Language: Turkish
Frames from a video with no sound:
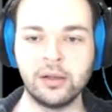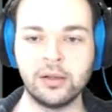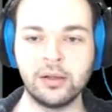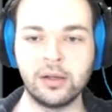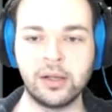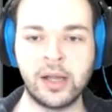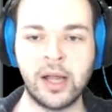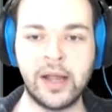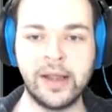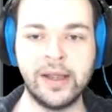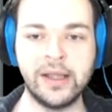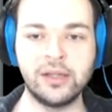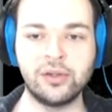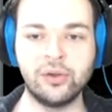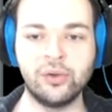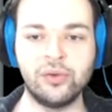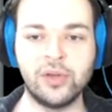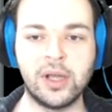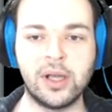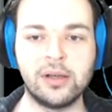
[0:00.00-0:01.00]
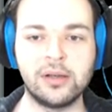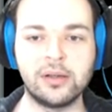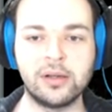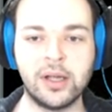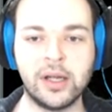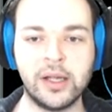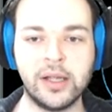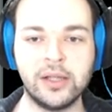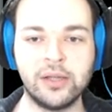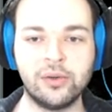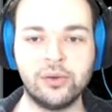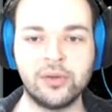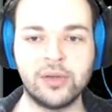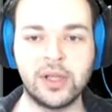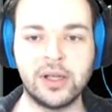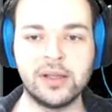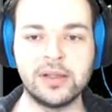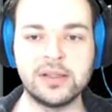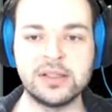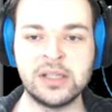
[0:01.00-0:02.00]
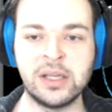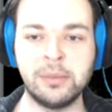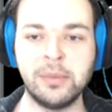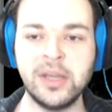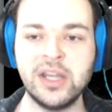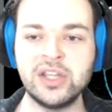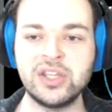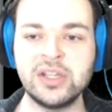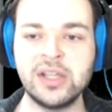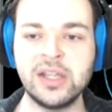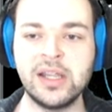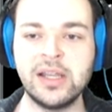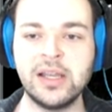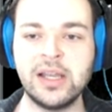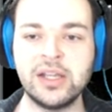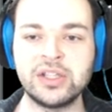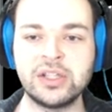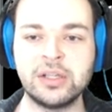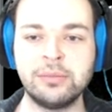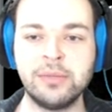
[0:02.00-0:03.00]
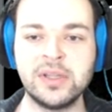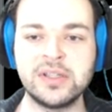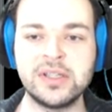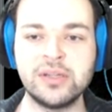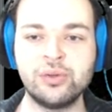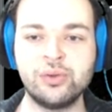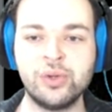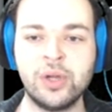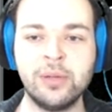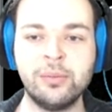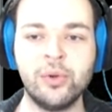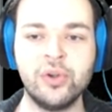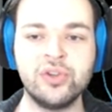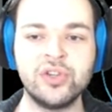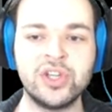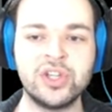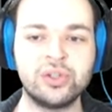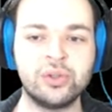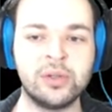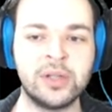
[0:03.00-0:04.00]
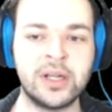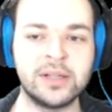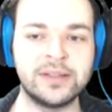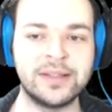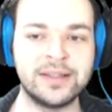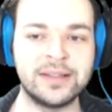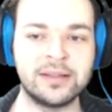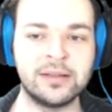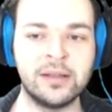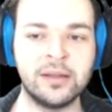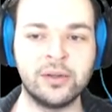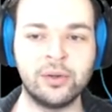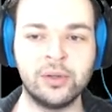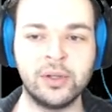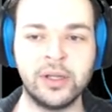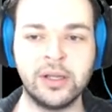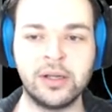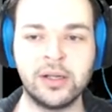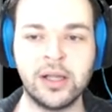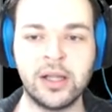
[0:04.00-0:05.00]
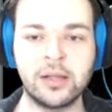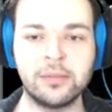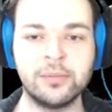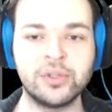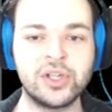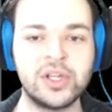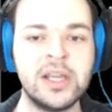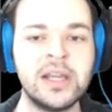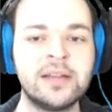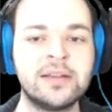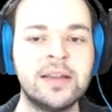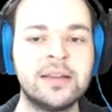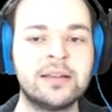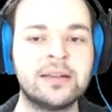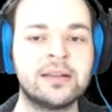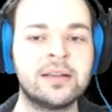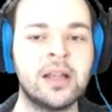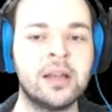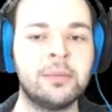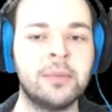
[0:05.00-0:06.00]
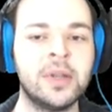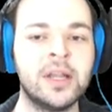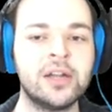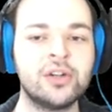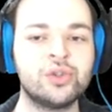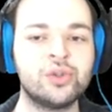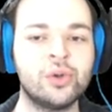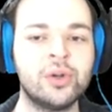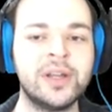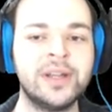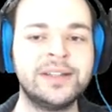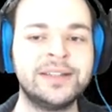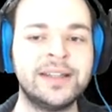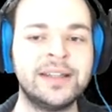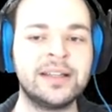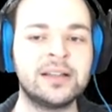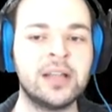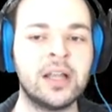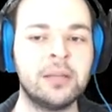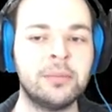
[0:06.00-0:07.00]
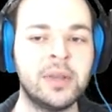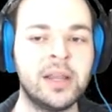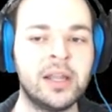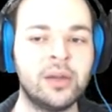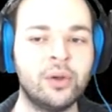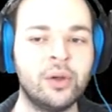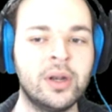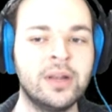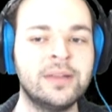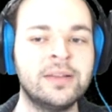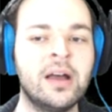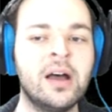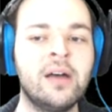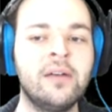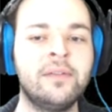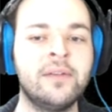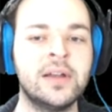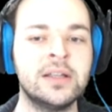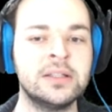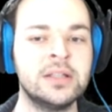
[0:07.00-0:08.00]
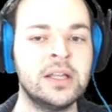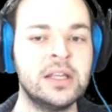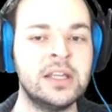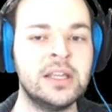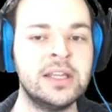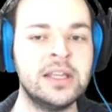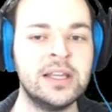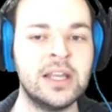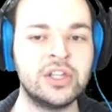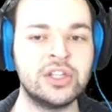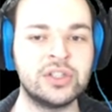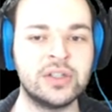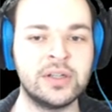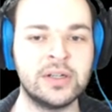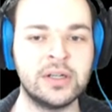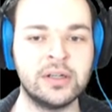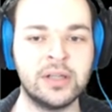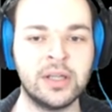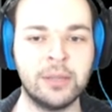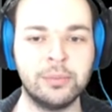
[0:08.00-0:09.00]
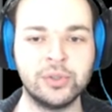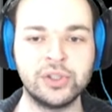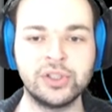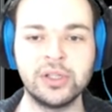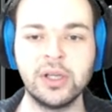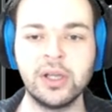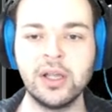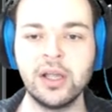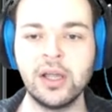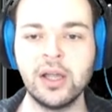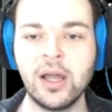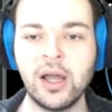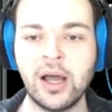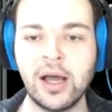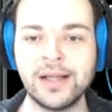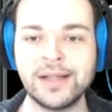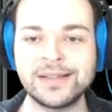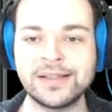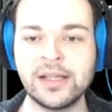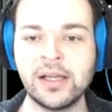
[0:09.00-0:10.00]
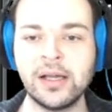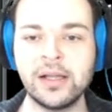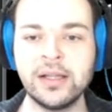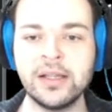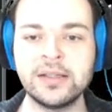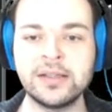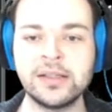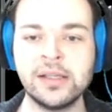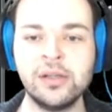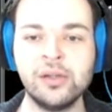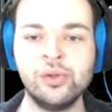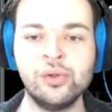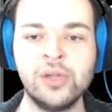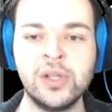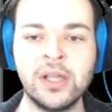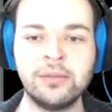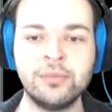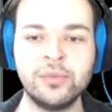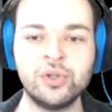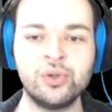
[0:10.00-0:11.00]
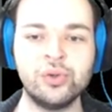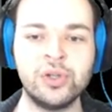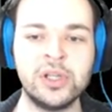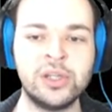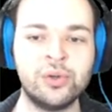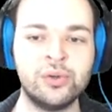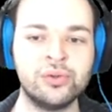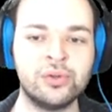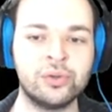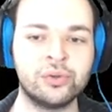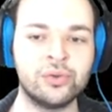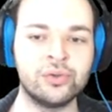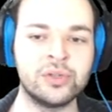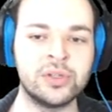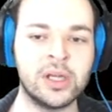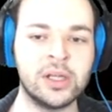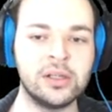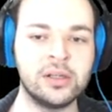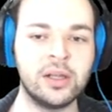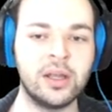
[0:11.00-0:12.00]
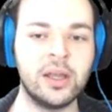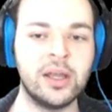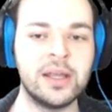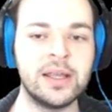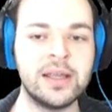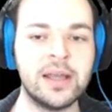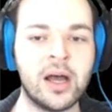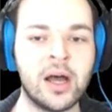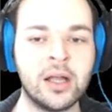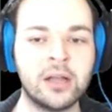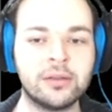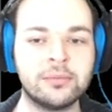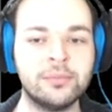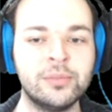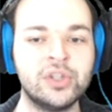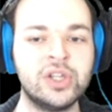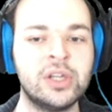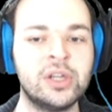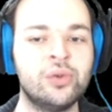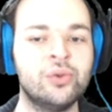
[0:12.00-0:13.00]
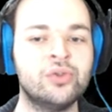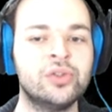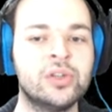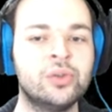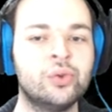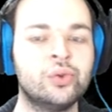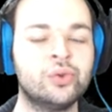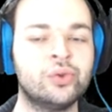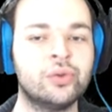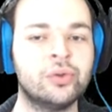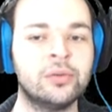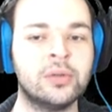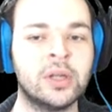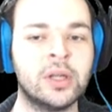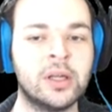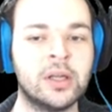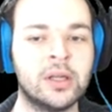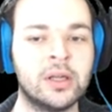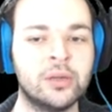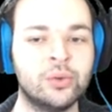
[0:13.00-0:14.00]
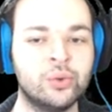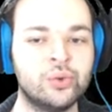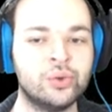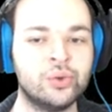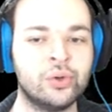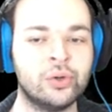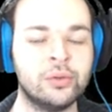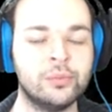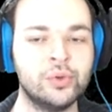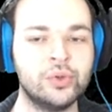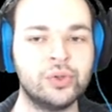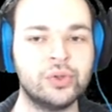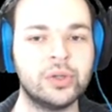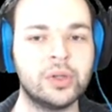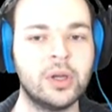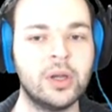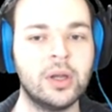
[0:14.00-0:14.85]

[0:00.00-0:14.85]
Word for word: Gayet güzel, gayet güzel. Zaman içinde iyileştirmesi, süre boyunca eşit olarak tetiklenir olayı kalkmış. İlk tetiklenmeler sonraki tetiklenmelere göre daha fazla iyileştirir demiş. Hasarı ise 70-230'dan 60-200'e düşür, e, düşürülmüş.